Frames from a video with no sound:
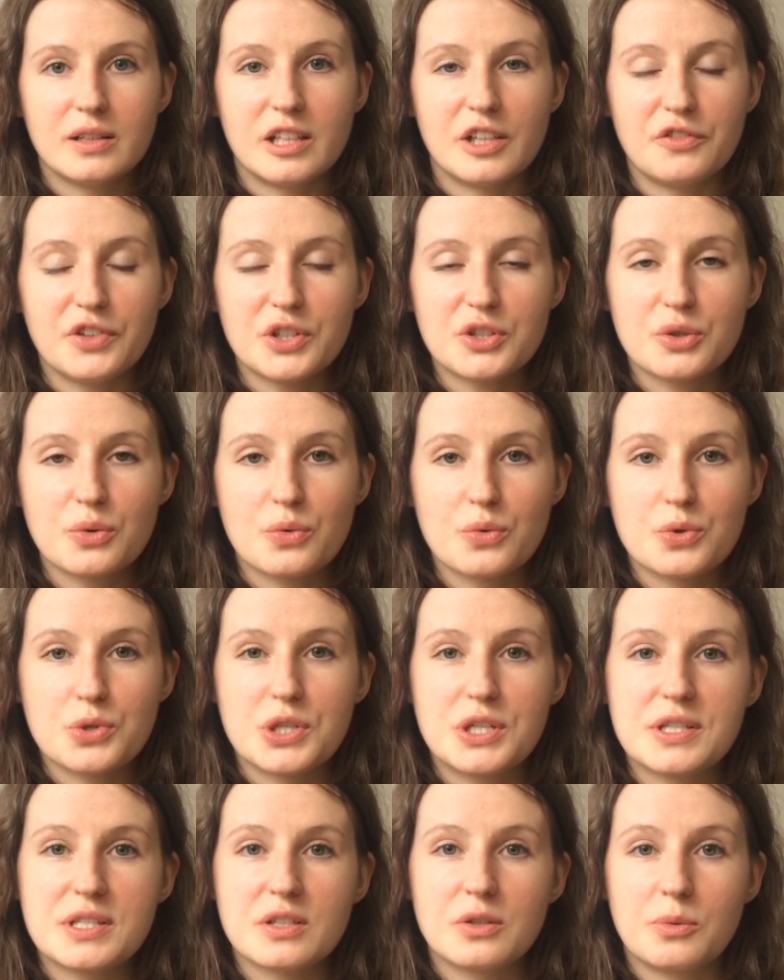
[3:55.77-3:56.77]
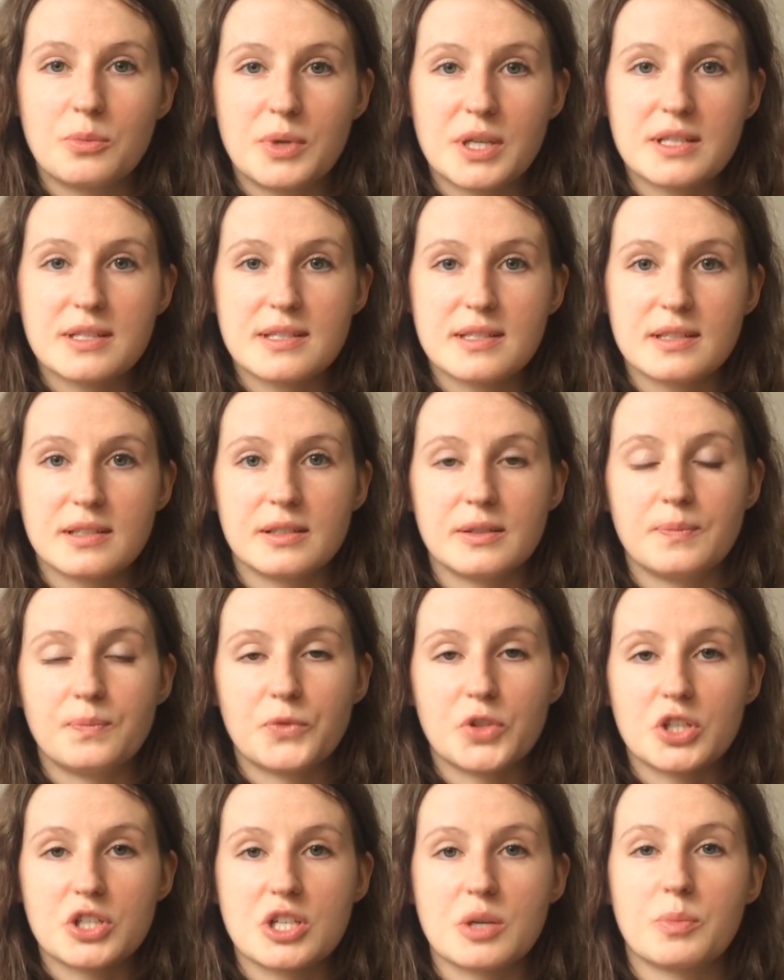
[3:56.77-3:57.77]
Największą różnicą między
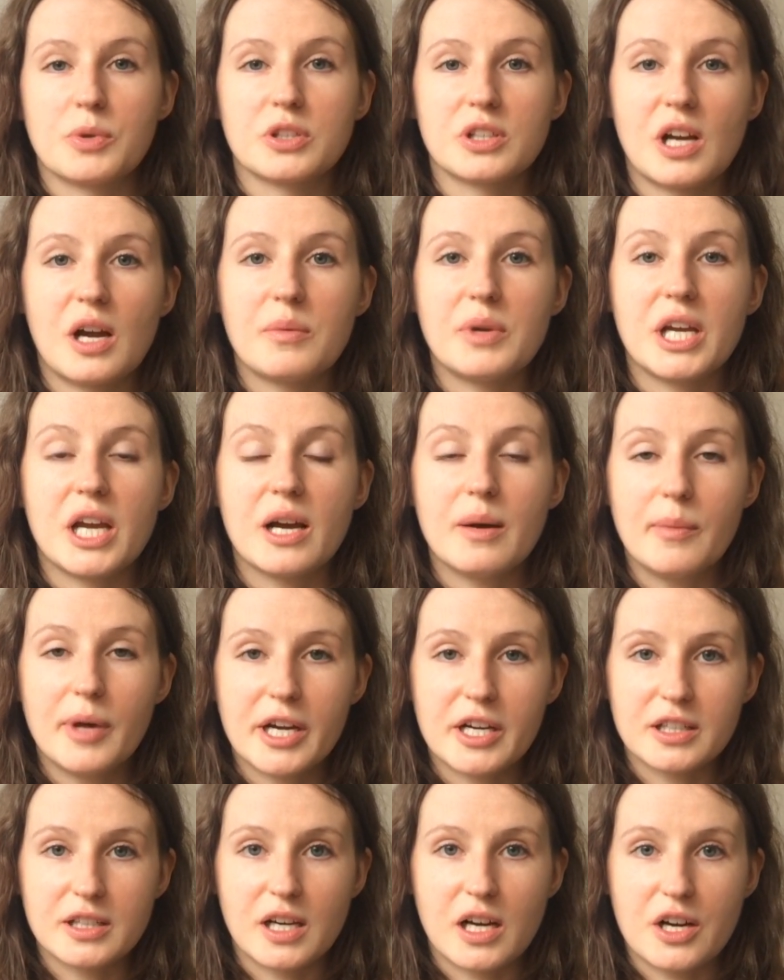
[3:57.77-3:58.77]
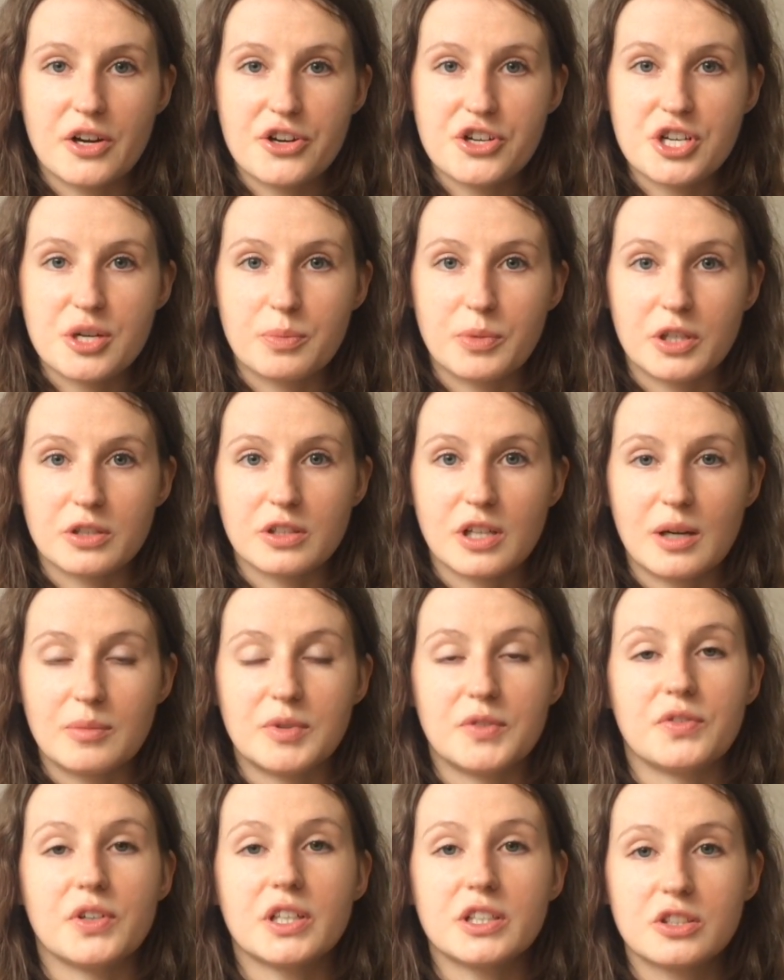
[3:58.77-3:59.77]
szczepionkami mRNA a
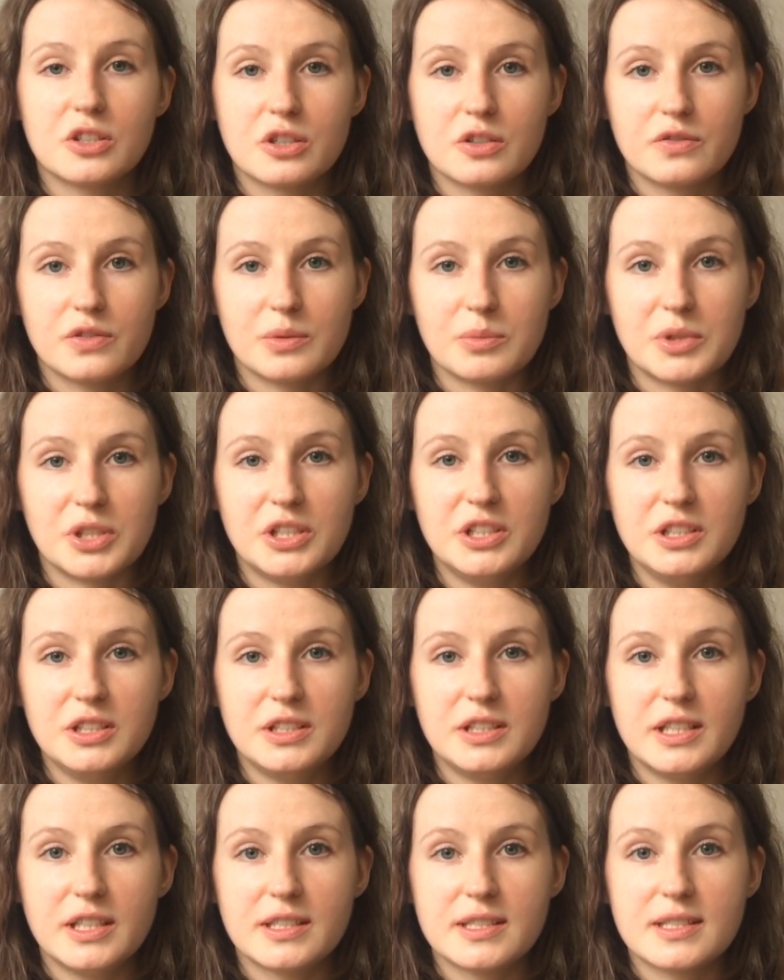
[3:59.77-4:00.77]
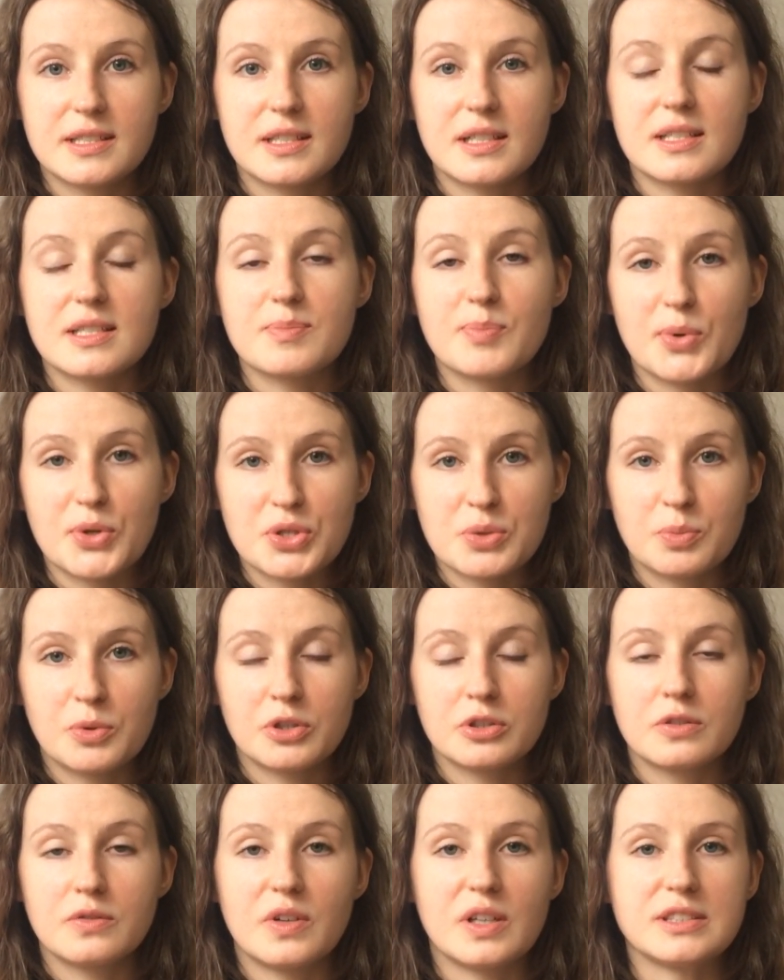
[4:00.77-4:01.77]
szczepionkami wektorowymi jest sposób
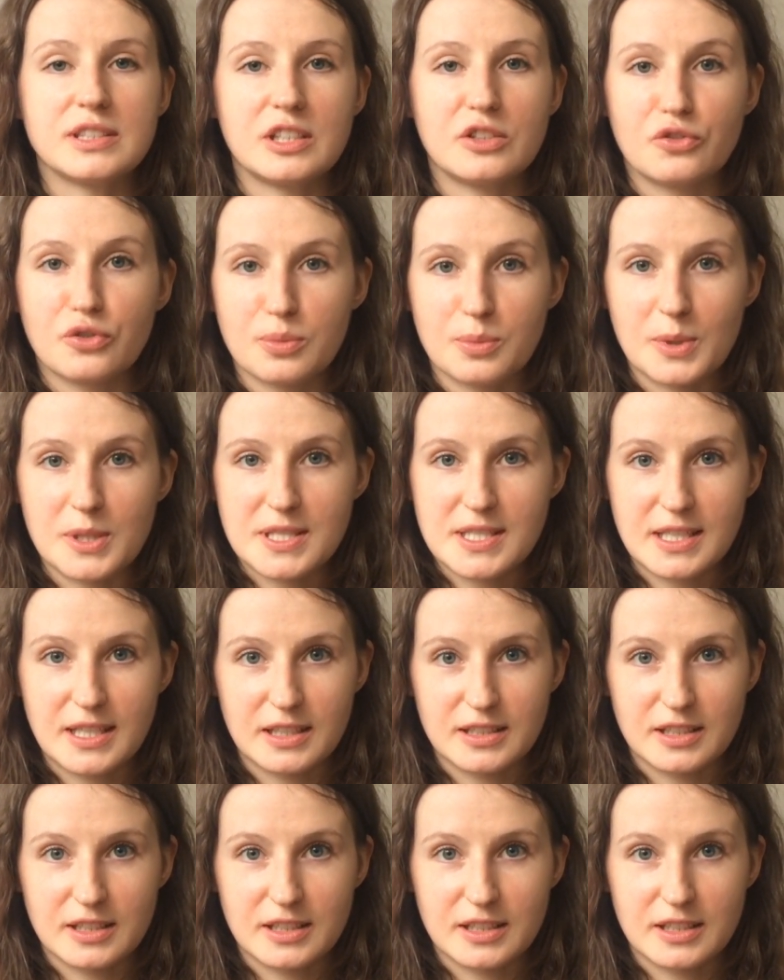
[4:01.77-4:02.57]
kodowania informacji